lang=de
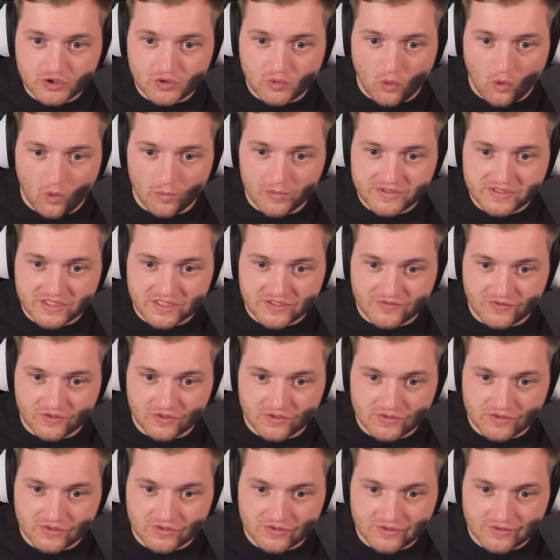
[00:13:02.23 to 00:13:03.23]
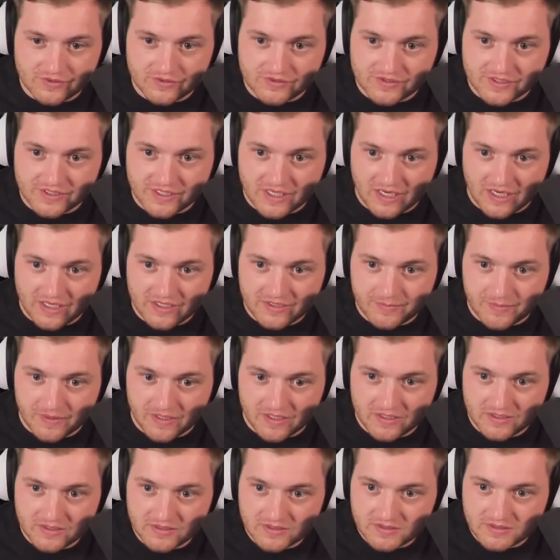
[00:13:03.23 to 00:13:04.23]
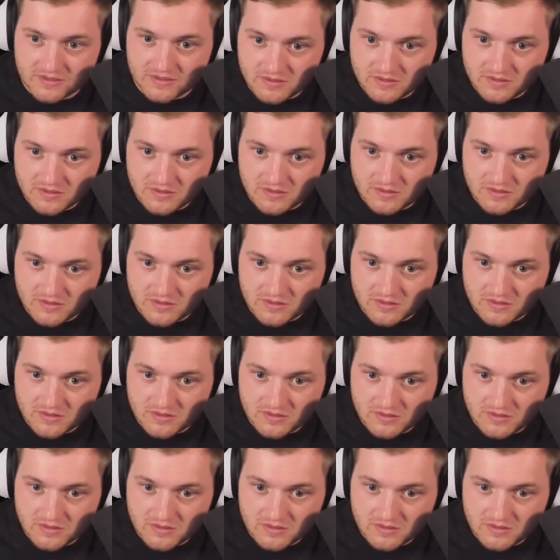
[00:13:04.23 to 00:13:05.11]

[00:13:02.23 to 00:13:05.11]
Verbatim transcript: Strom ist das für uns, nicht erreichbar. Ja, deswegen